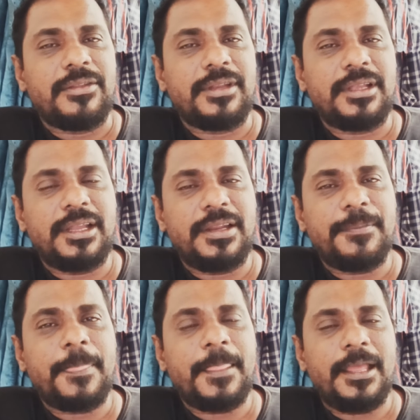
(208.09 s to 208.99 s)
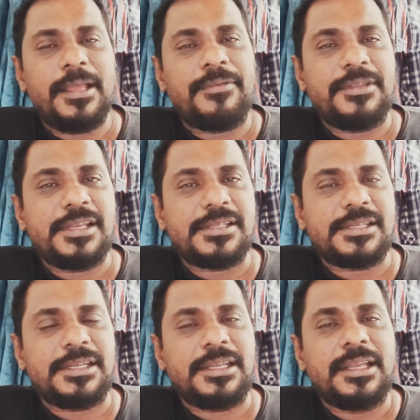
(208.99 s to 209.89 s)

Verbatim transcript: வந்திருக்கிறாரு விஜயஸ்ரீ